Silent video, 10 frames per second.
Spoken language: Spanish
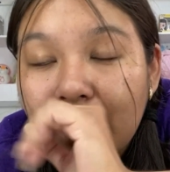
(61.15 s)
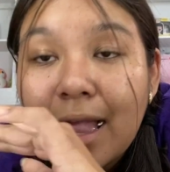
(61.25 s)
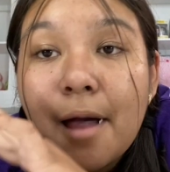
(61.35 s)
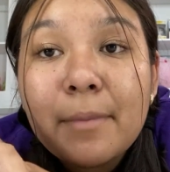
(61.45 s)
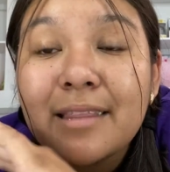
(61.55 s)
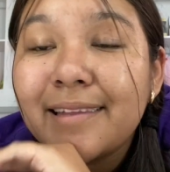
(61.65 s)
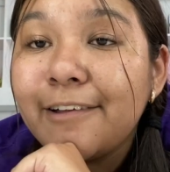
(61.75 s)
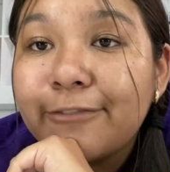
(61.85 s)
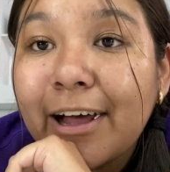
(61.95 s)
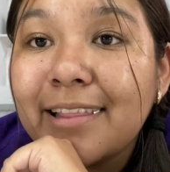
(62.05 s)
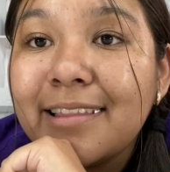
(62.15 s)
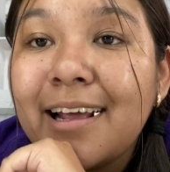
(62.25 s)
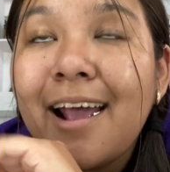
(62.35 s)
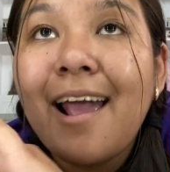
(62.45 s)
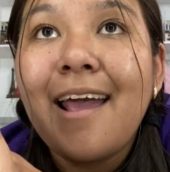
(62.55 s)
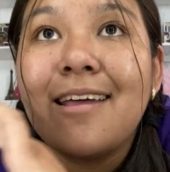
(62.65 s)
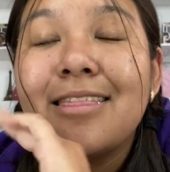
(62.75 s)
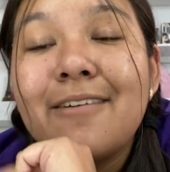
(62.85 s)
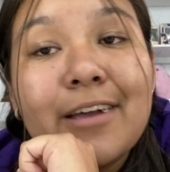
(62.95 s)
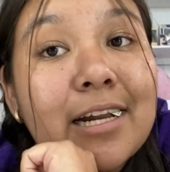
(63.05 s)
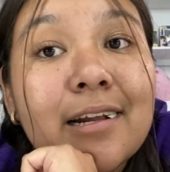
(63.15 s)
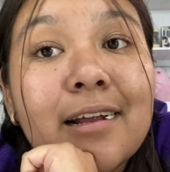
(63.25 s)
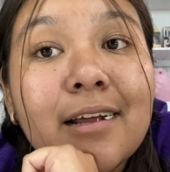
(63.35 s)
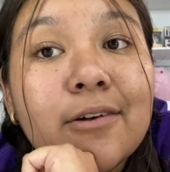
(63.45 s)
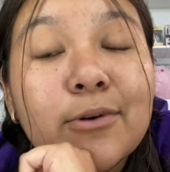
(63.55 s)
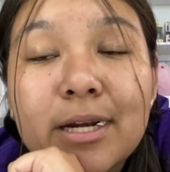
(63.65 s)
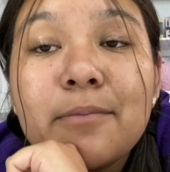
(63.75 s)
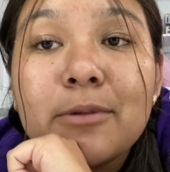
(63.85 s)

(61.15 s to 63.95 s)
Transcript: amante y fan de ver reading